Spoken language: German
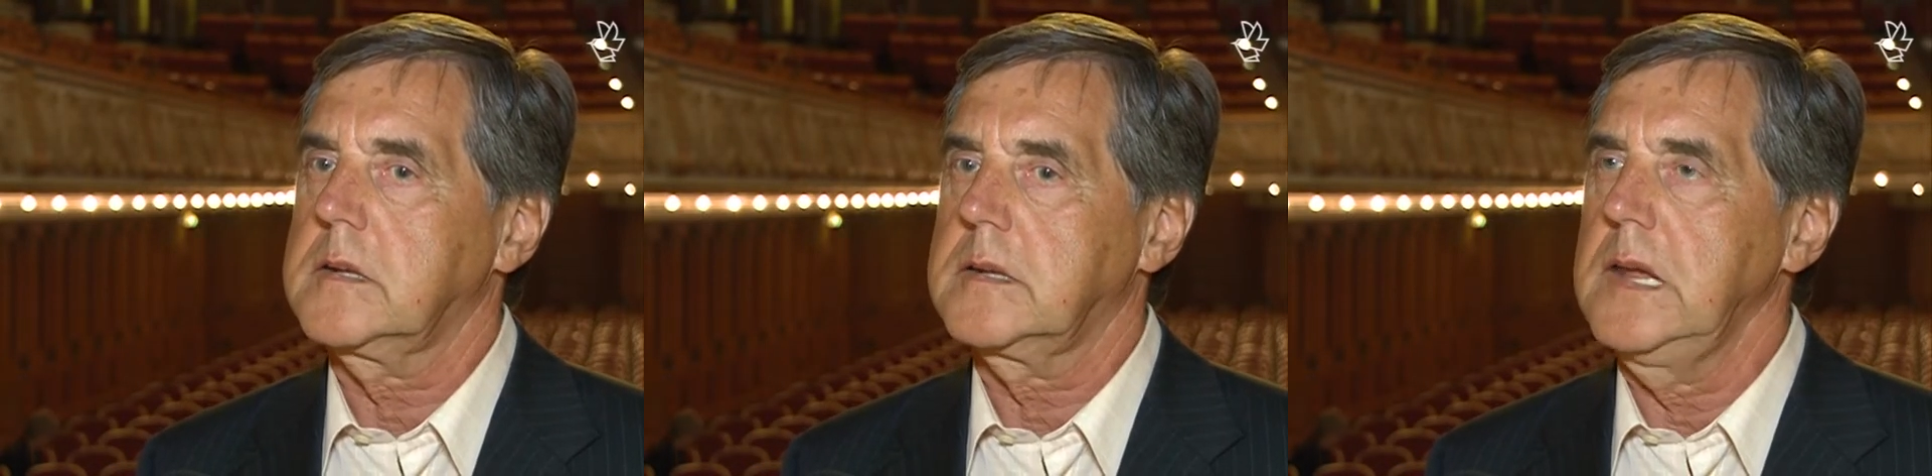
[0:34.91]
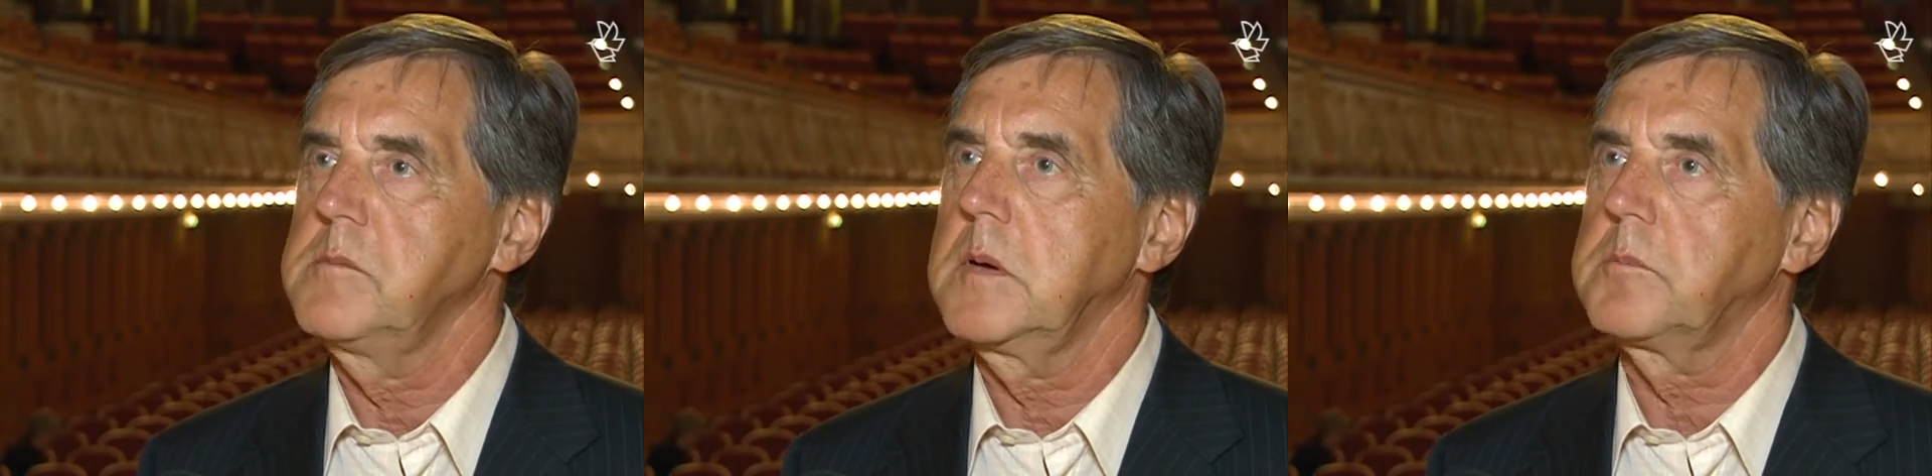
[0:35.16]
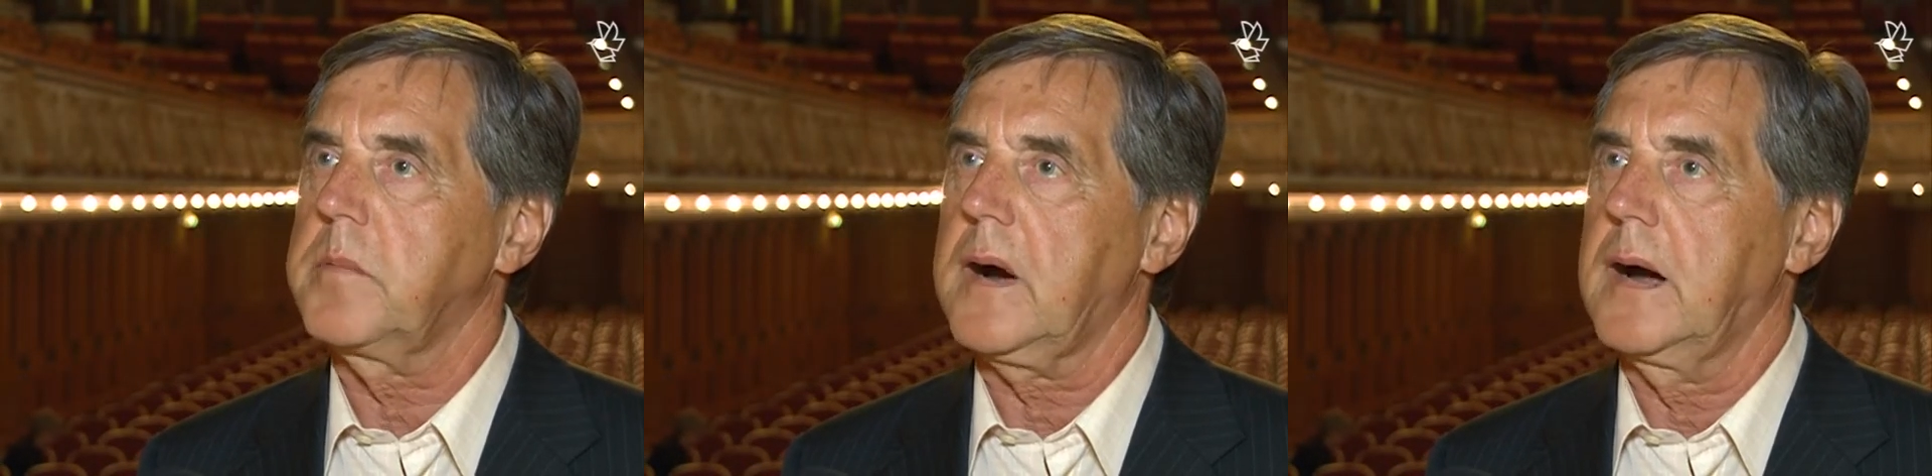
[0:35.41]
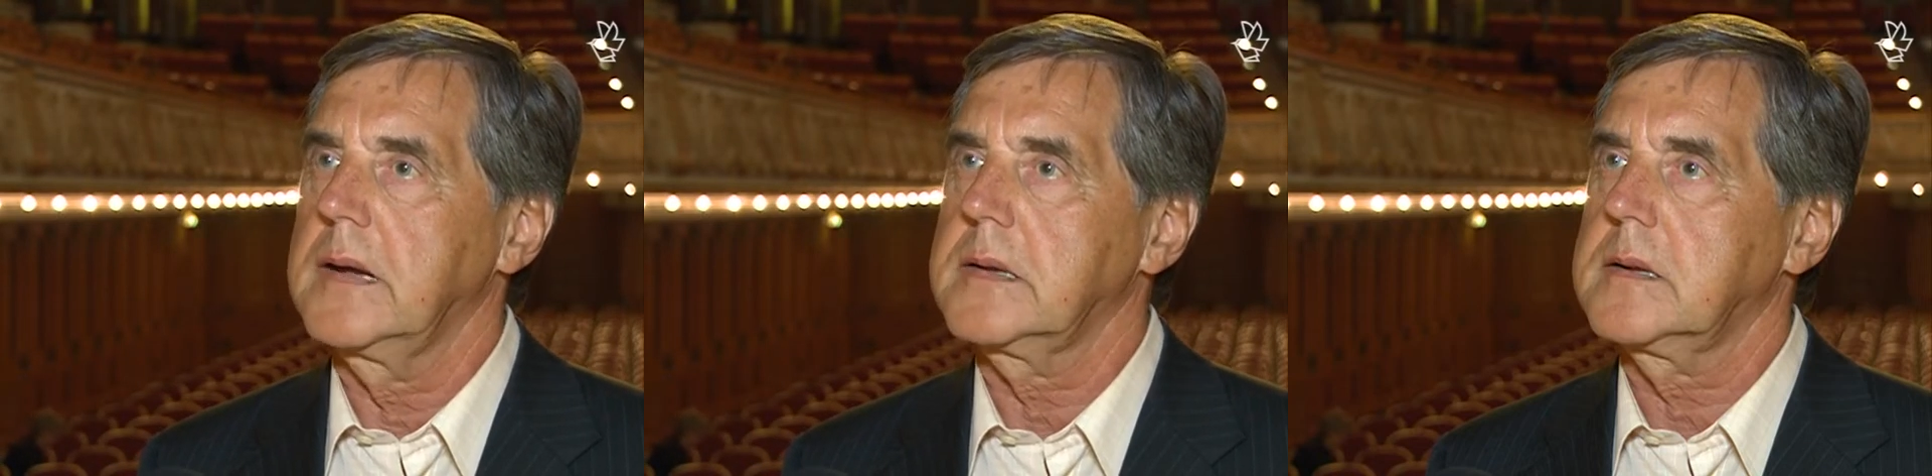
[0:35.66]

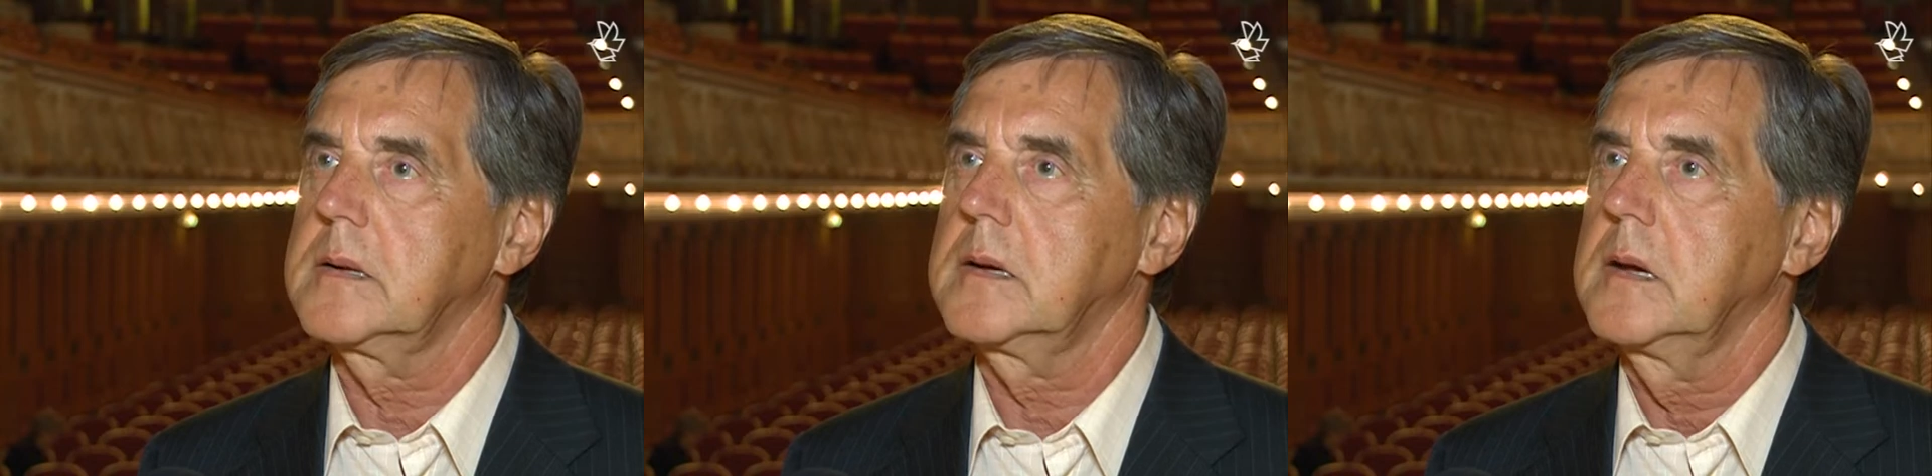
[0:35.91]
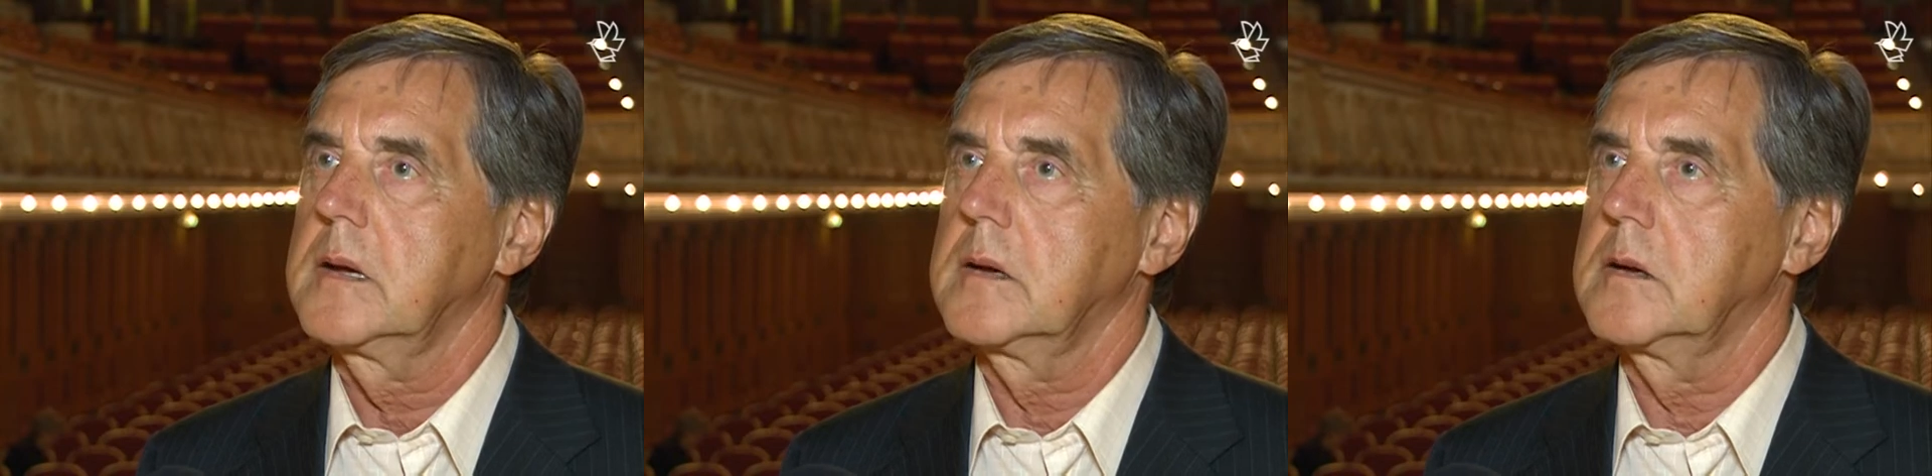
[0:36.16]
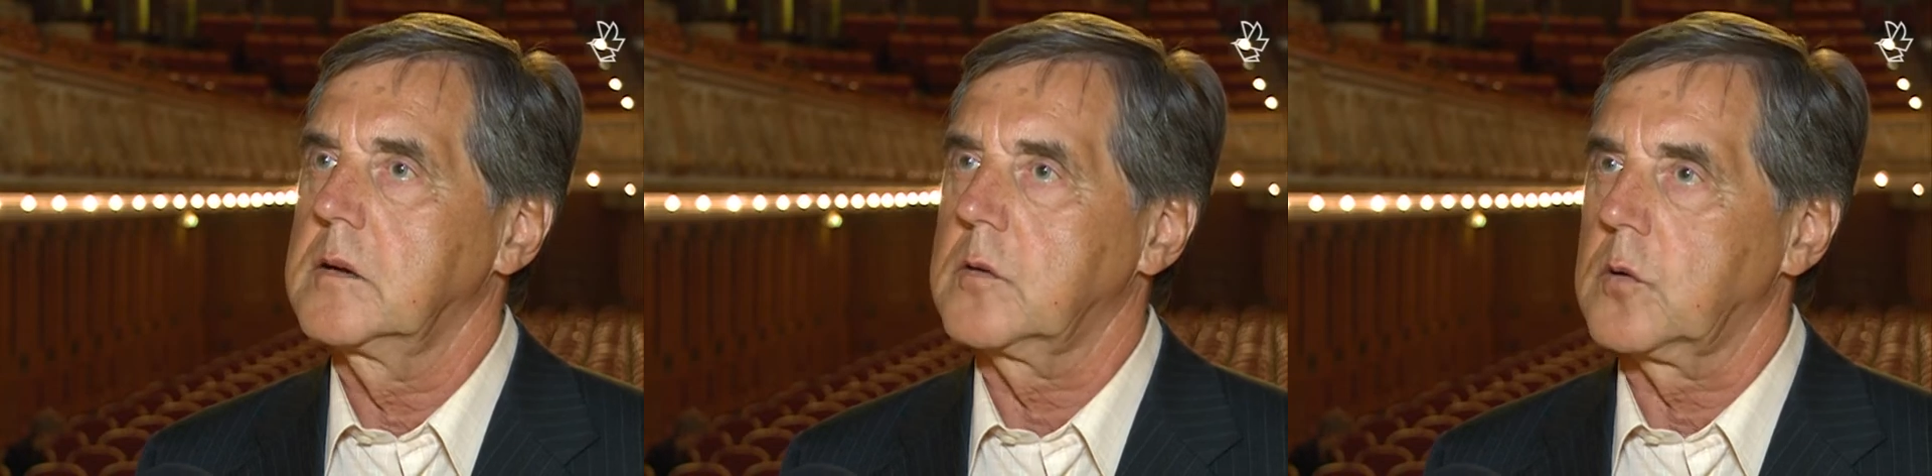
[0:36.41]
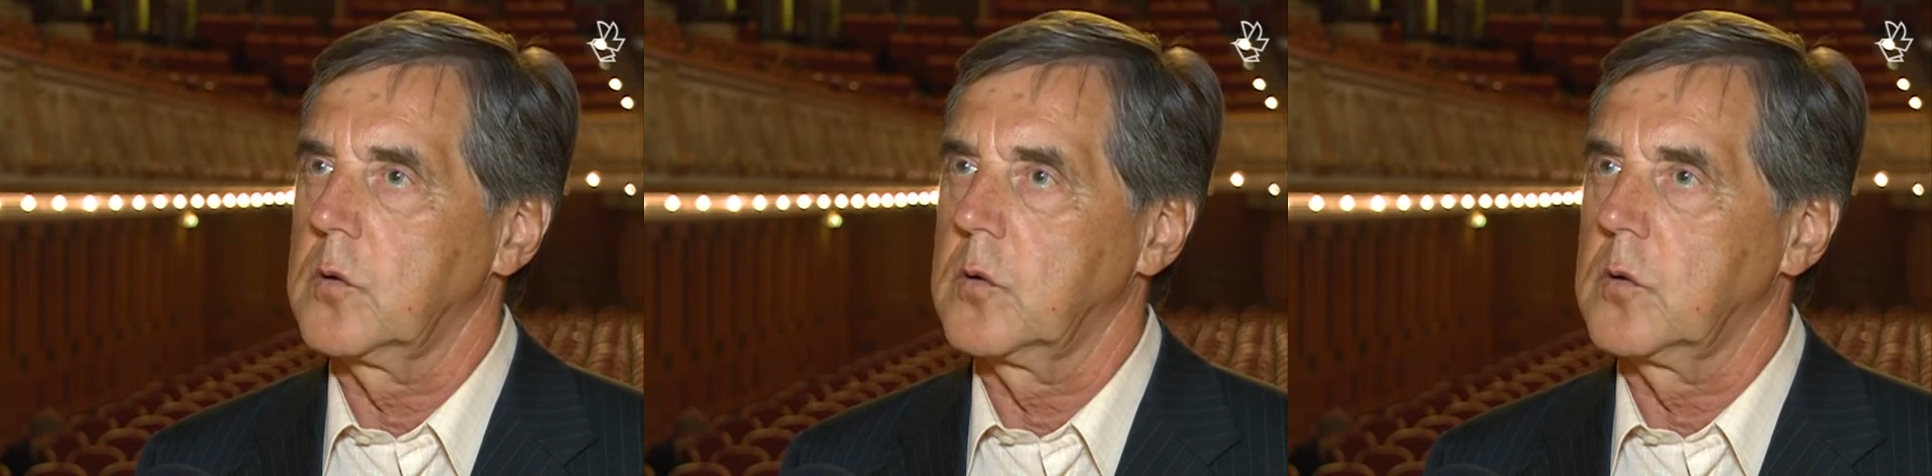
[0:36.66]
Themenbreite äh,